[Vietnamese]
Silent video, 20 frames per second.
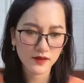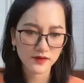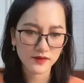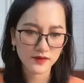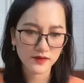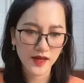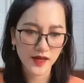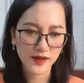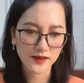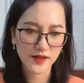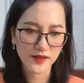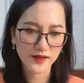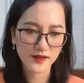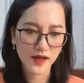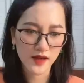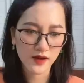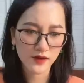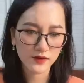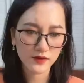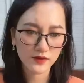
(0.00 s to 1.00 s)
Nhạc thanh
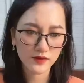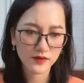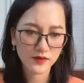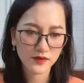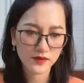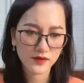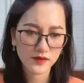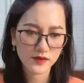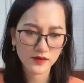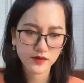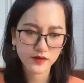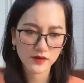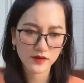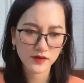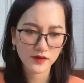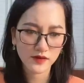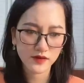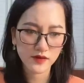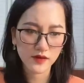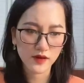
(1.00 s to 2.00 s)
giao.
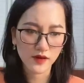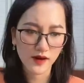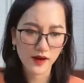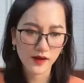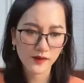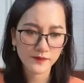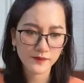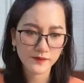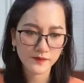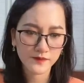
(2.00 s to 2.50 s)
Được lắm.